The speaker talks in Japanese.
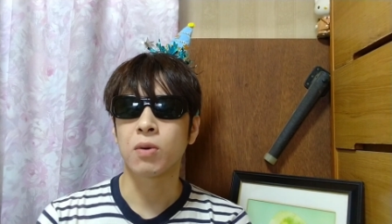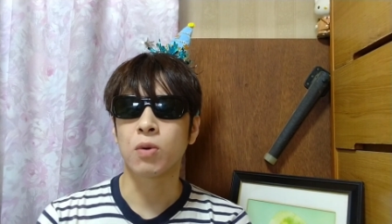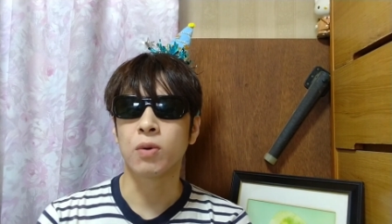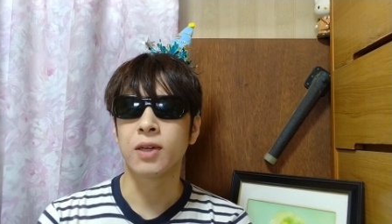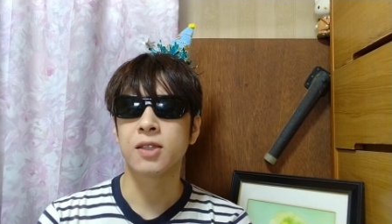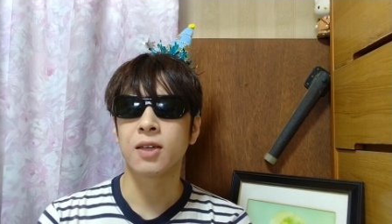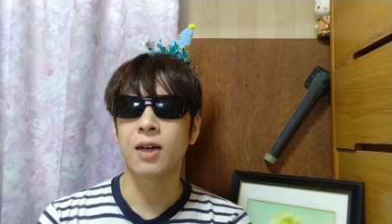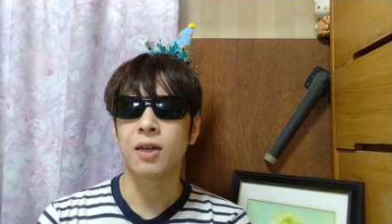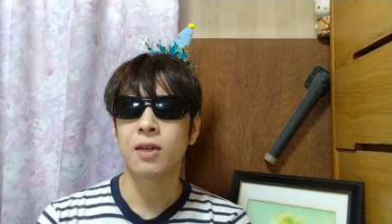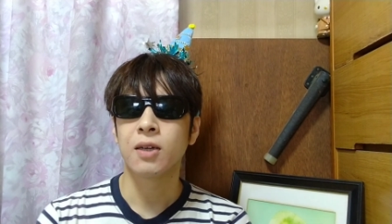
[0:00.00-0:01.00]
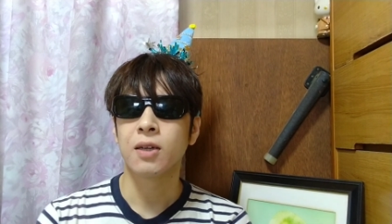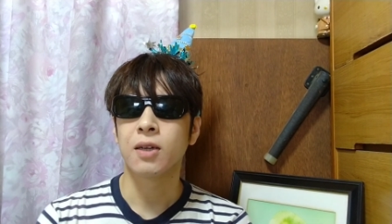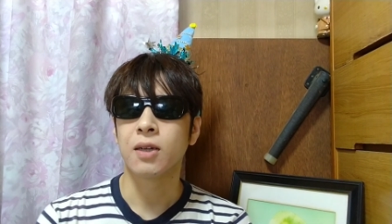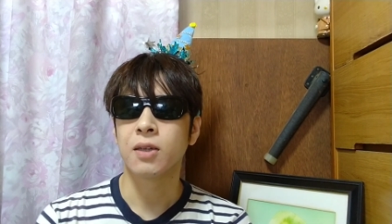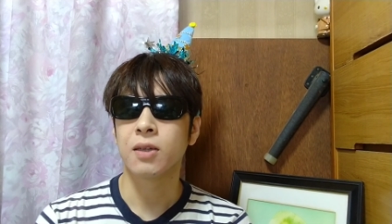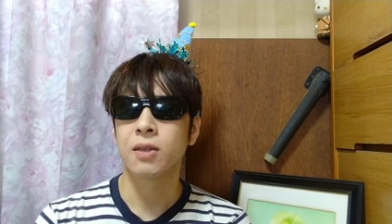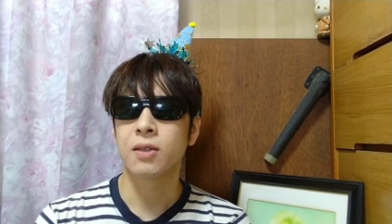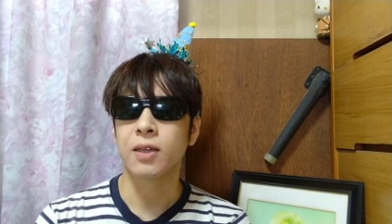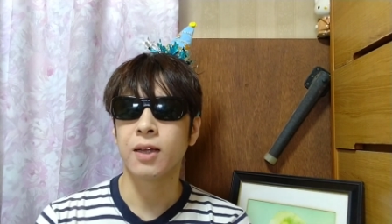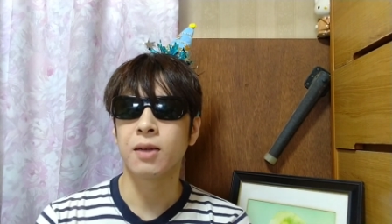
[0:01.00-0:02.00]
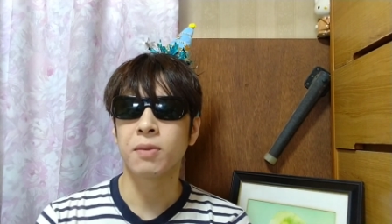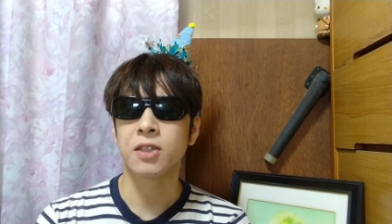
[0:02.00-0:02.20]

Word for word: 高熱が、えー、出て、